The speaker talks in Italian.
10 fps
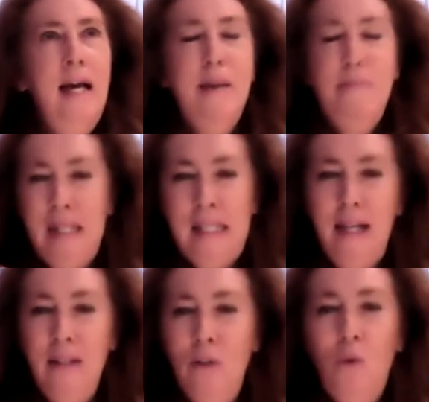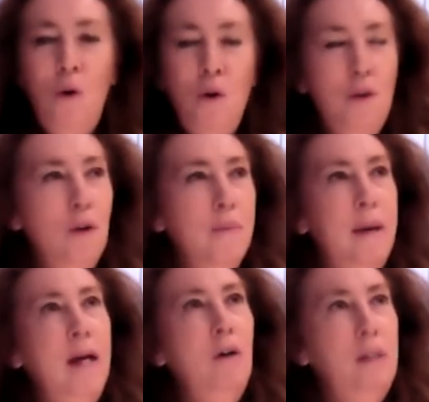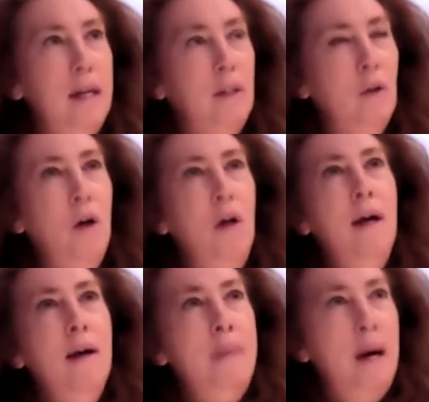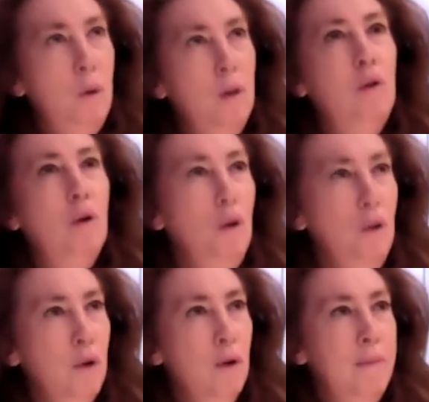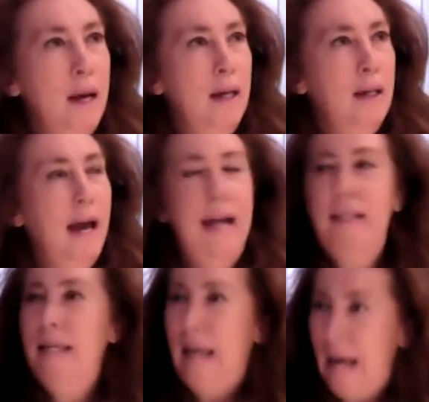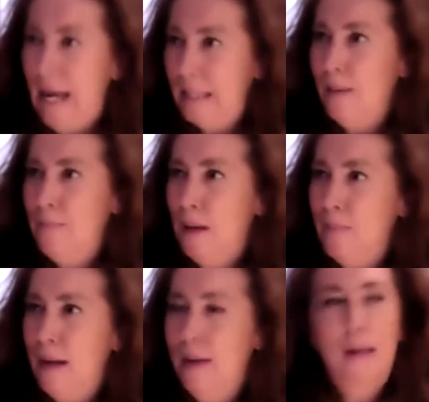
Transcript: e pensando al tuo cognome, ho detto ma questo cognome è di casa per me.